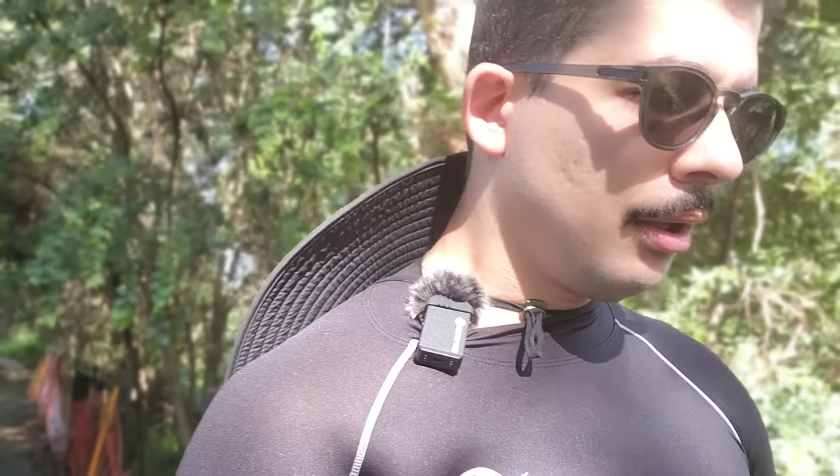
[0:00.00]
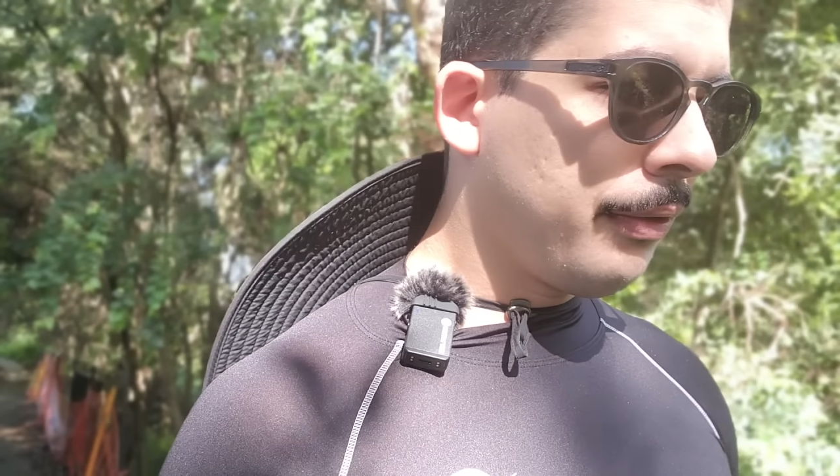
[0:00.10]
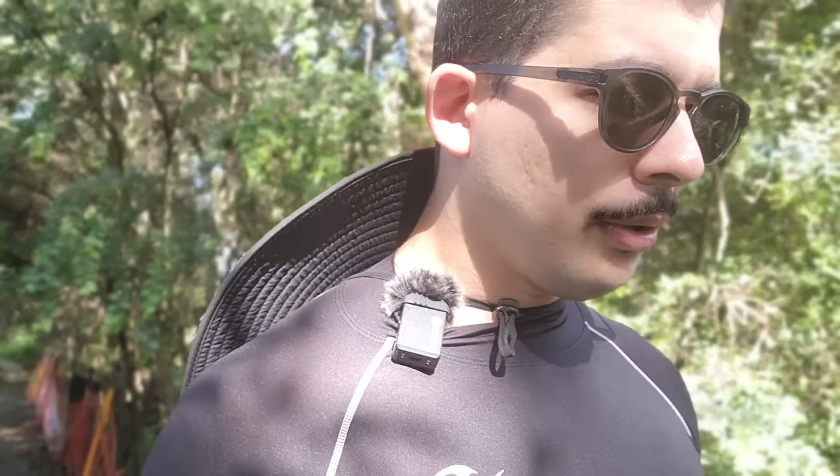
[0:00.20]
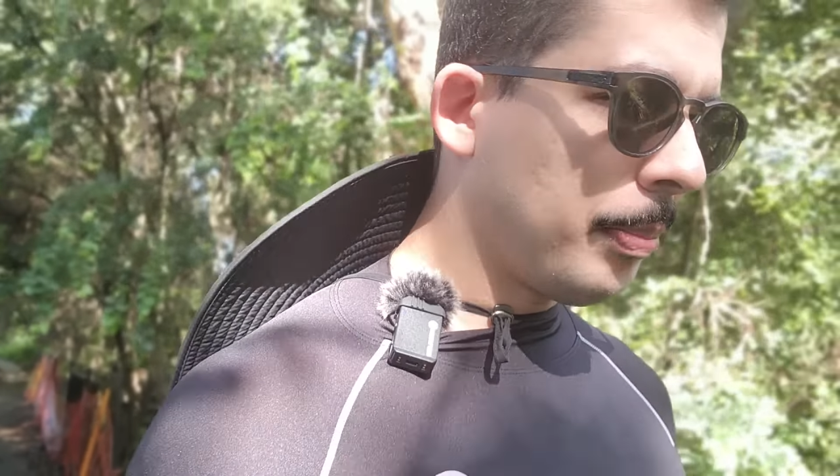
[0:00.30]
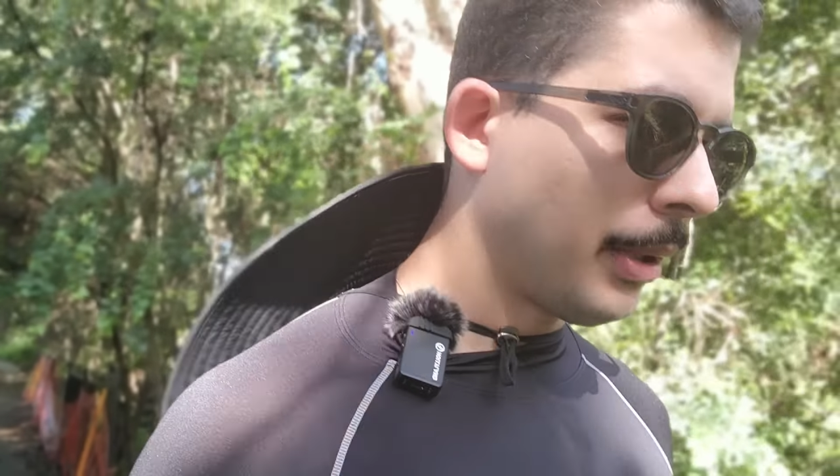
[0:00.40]

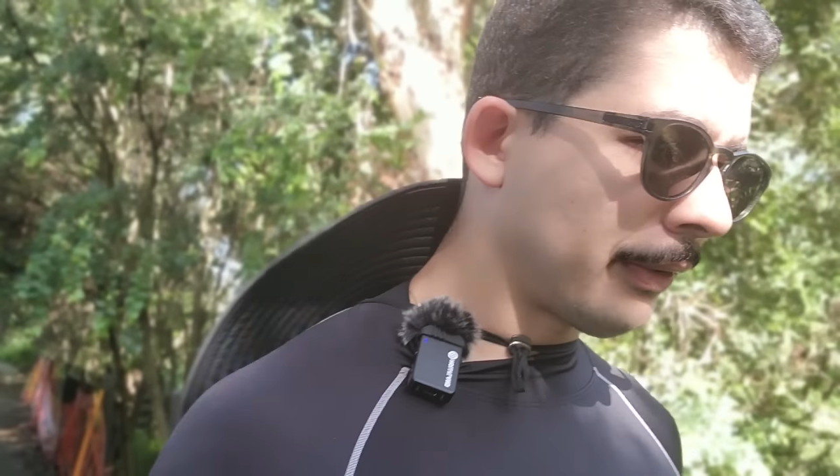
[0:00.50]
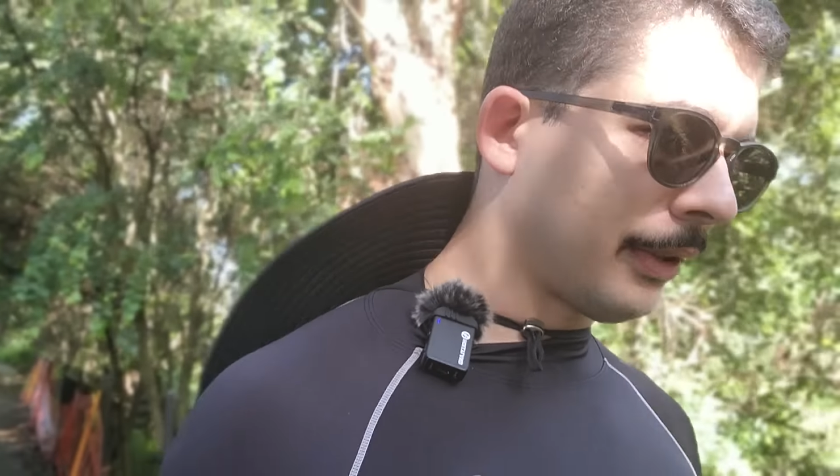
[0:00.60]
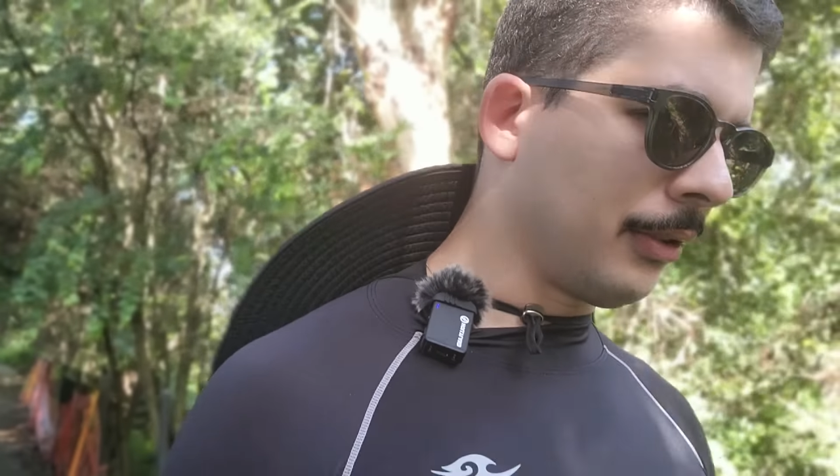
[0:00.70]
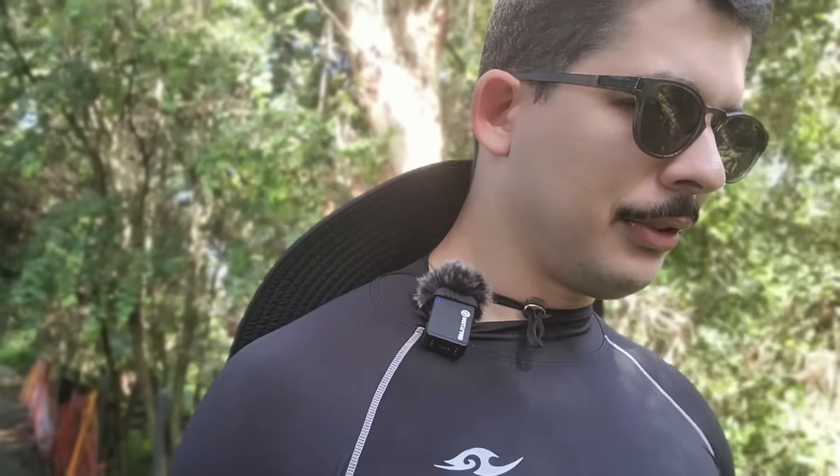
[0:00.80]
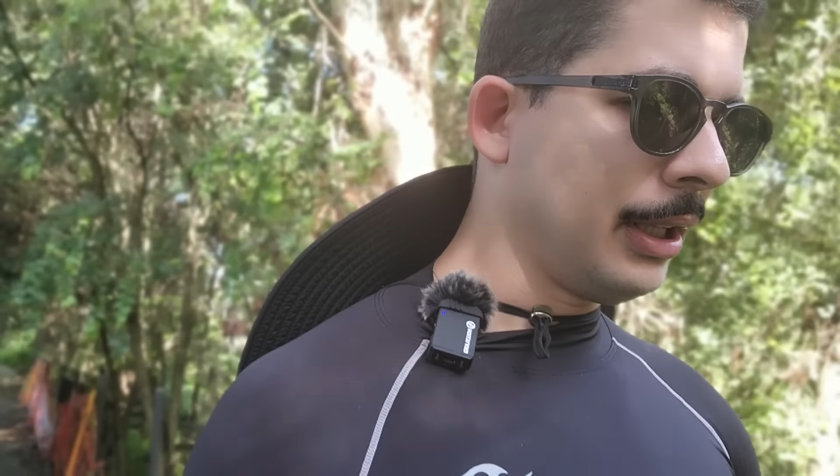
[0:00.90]
fico
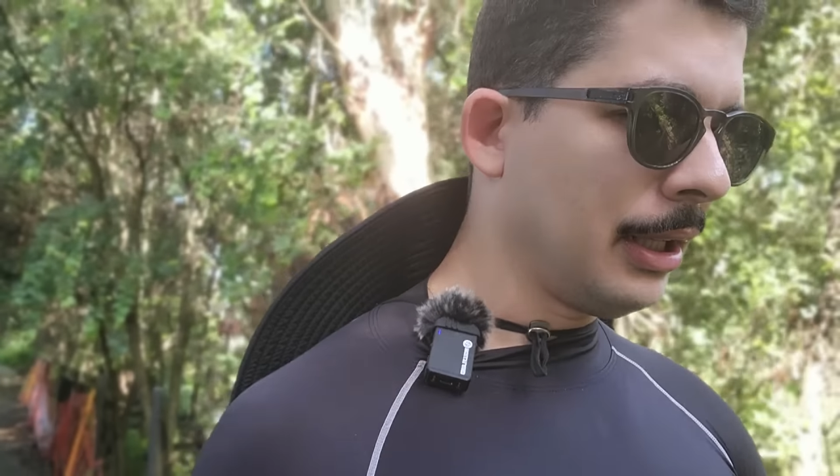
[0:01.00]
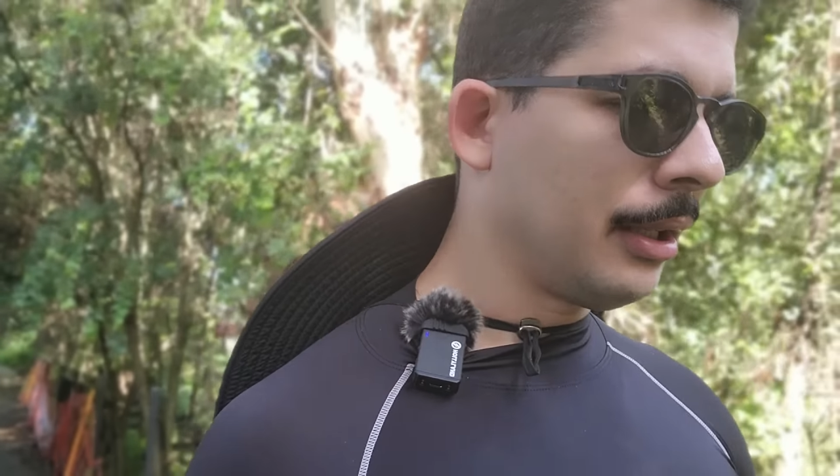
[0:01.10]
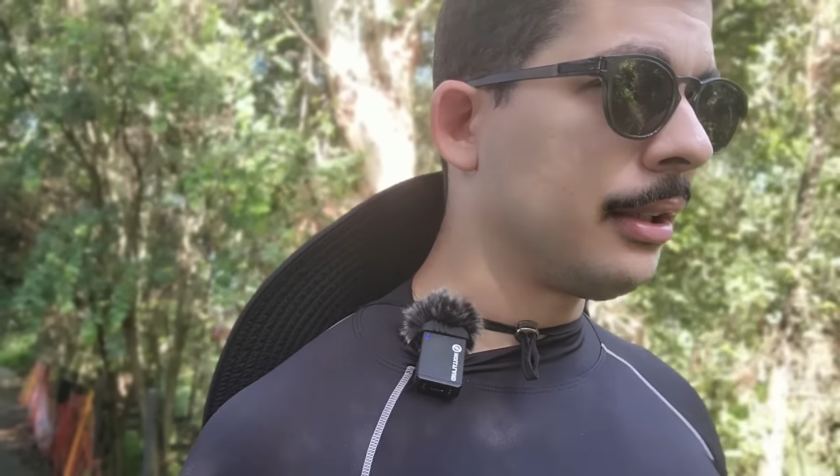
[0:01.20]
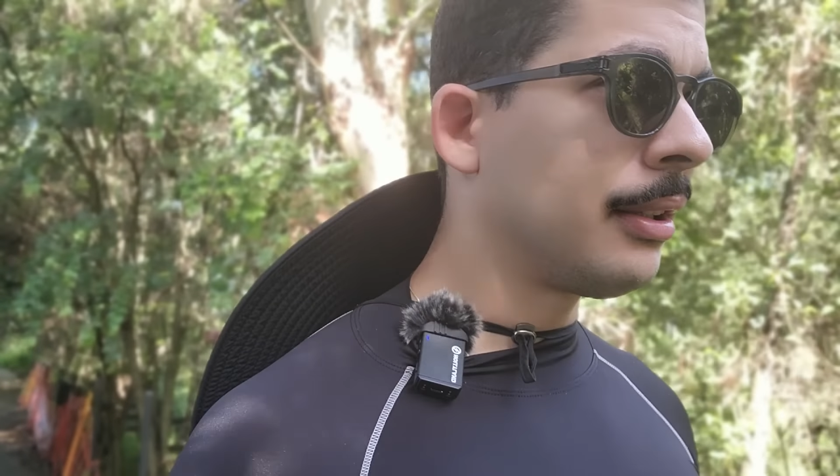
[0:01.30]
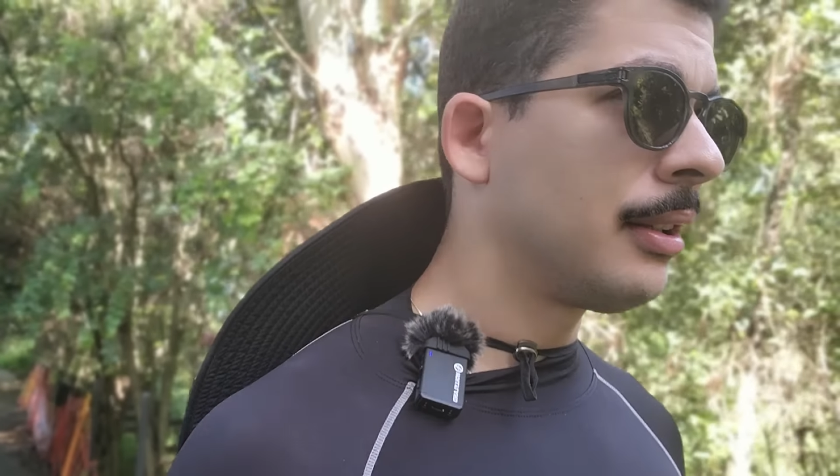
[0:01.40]
pensando, chega